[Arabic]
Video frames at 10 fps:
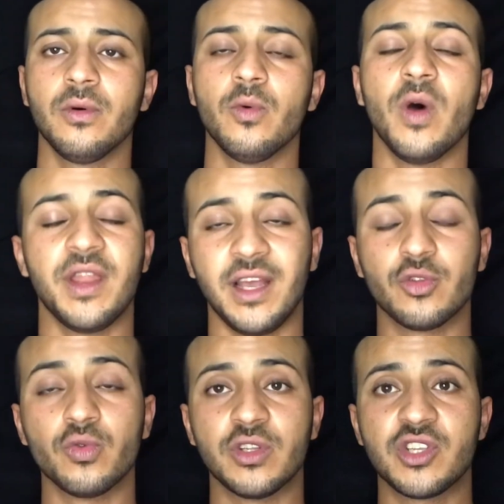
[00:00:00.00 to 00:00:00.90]
وانا
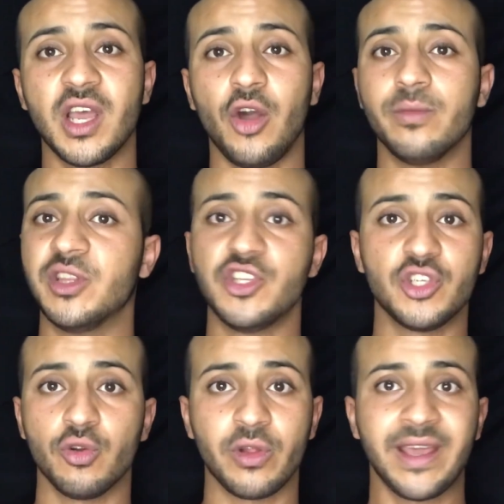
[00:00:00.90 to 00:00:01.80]
عدو نجاح وبديش
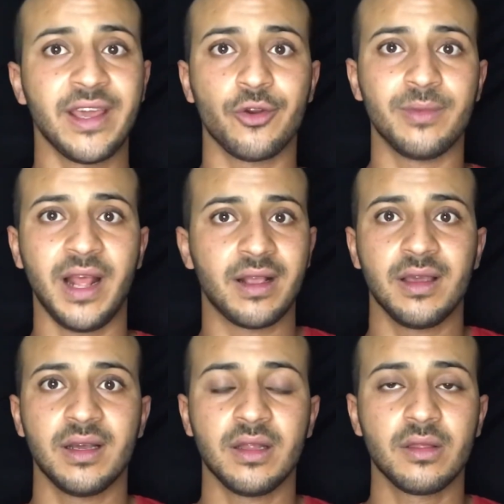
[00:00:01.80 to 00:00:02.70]
له الخير ومن الحكي
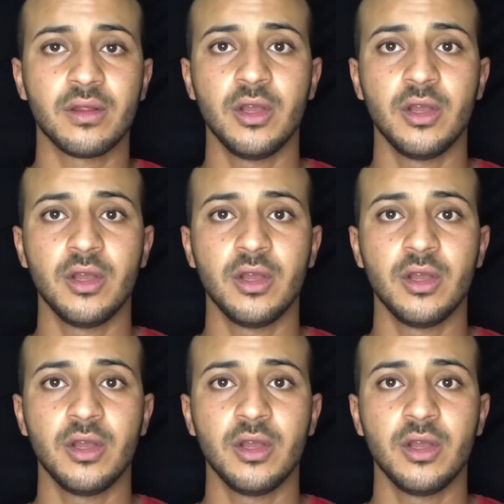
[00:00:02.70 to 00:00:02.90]
هذا